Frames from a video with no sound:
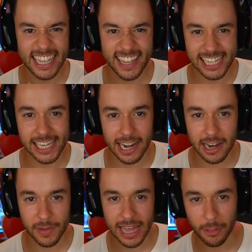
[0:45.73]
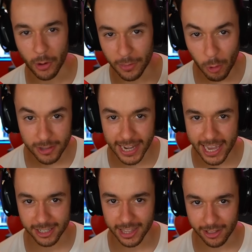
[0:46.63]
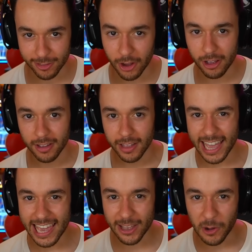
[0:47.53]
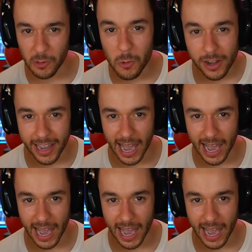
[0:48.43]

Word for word: tiene que ser eliminado en Ultra Instinto y con un